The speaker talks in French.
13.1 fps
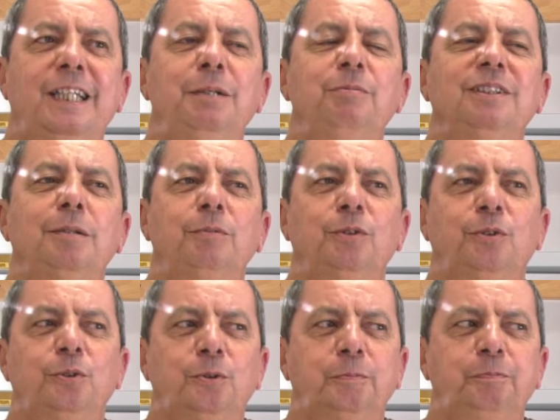Il me semble
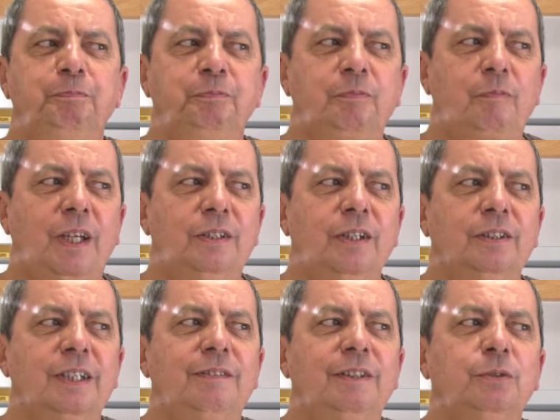qu'il hum, y a
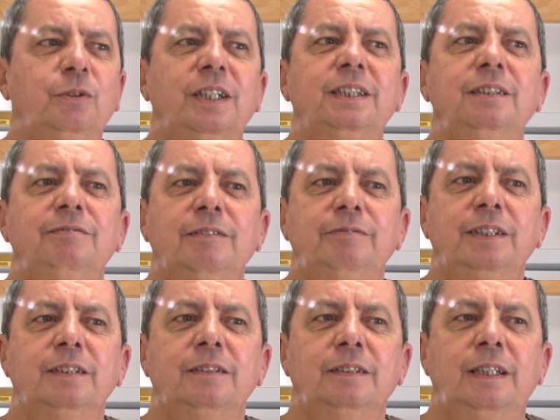un travail collectif à
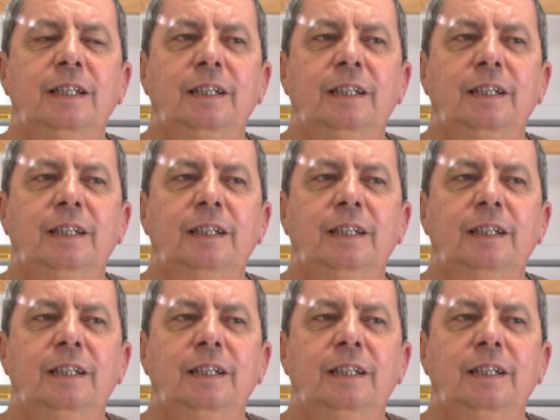faire.